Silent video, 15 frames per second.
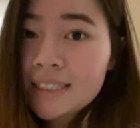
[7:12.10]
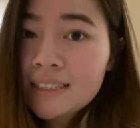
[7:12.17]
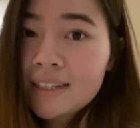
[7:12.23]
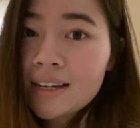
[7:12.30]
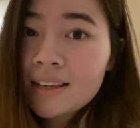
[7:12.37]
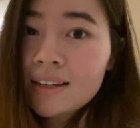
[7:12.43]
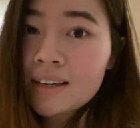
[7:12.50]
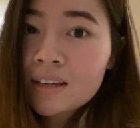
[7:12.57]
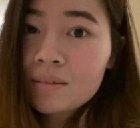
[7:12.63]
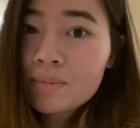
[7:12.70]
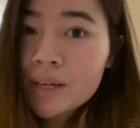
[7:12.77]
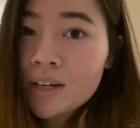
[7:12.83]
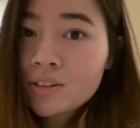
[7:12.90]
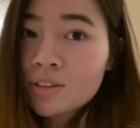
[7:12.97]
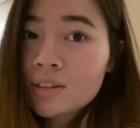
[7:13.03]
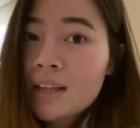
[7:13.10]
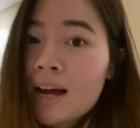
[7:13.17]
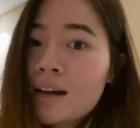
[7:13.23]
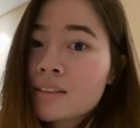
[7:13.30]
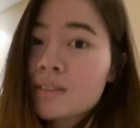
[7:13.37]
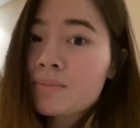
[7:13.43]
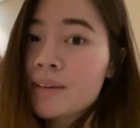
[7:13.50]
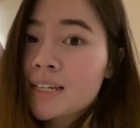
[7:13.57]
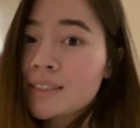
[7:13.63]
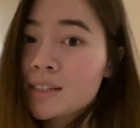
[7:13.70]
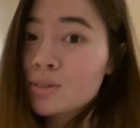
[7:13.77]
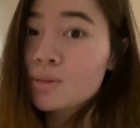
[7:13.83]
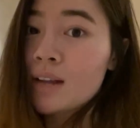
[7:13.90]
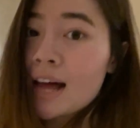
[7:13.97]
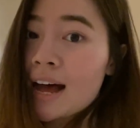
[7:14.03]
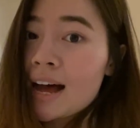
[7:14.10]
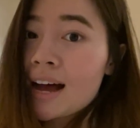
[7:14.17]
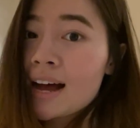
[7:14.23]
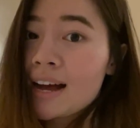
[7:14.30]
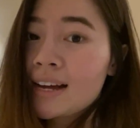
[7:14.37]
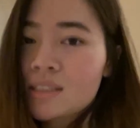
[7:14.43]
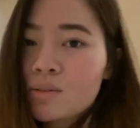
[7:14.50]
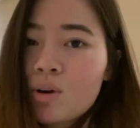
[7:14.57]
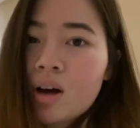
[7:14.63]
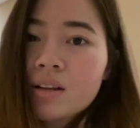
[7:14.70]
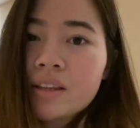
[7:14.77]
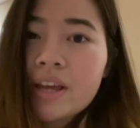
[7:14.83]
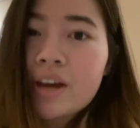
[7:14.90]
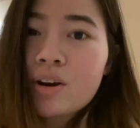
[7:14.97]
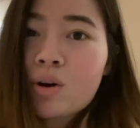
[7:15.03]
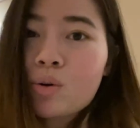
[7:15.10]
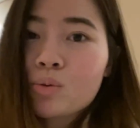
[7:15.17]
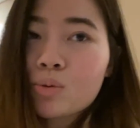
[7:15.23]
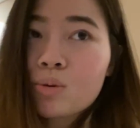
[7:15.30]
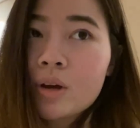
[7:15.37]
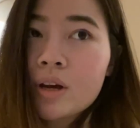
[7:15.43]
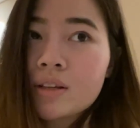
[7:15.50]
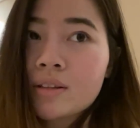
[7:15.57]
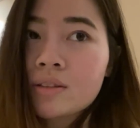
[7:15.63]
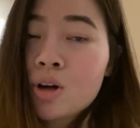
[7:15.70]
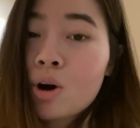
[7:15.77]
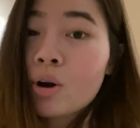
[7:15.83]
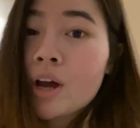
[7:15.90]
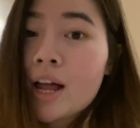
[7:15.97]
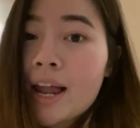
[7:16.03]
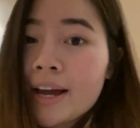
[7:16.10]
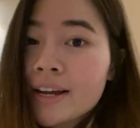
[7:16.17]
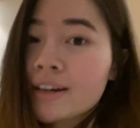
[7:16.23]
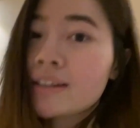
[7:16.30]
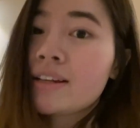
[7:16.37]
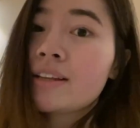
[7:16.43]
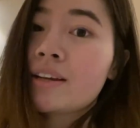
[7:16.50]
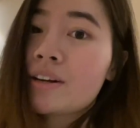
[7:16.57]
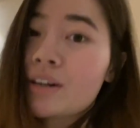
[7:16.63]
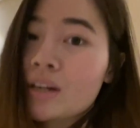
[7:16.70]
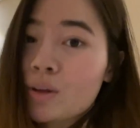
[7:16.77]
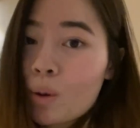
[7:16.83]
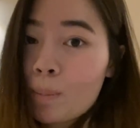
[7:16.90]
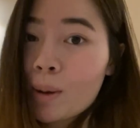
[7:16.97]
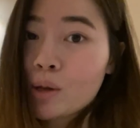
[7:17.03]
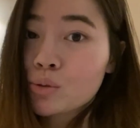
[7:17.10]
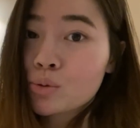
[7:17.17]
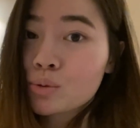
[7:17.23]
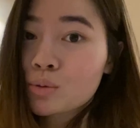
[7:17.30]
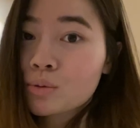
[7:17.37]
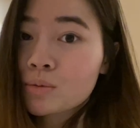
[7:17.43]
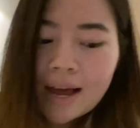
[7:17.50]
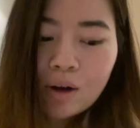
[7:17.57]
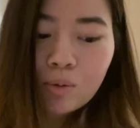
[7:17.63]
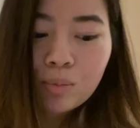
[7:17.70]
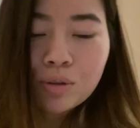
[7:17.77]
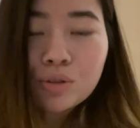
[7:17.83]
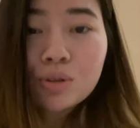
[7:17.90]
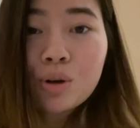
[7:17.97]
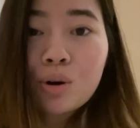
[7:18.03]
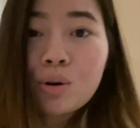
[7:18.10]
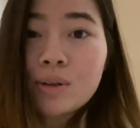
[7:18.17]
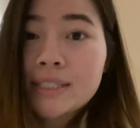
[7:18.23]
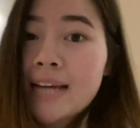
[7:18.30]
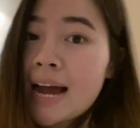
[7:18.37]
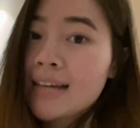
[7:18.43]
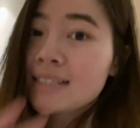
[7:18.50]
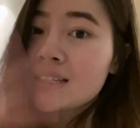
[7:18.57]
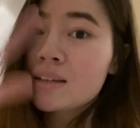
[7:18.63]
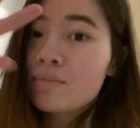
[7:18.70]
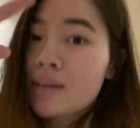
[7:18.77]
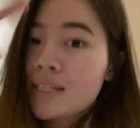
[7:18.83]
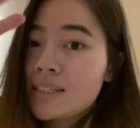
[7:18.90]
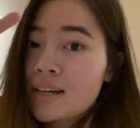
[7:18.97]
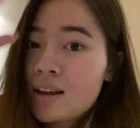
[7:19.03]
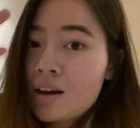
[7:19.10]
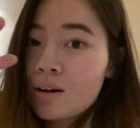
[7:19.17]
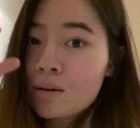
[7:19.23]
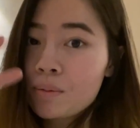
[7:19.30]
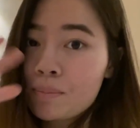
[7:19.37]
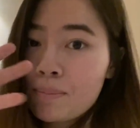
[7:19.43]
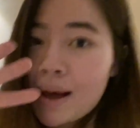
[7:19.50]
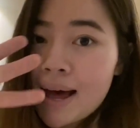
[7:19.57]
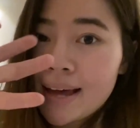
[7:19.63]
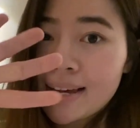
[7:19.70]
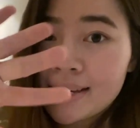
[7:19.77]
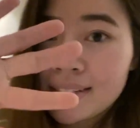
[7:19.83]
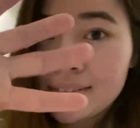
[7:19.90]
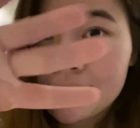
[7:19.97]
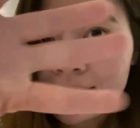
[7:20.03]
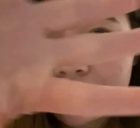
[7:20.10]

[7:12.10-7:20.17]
今天的影片就到这边结束啦，希望内容对之后要来隔离的人有帮助。那我们就下一次影片见喽，拜！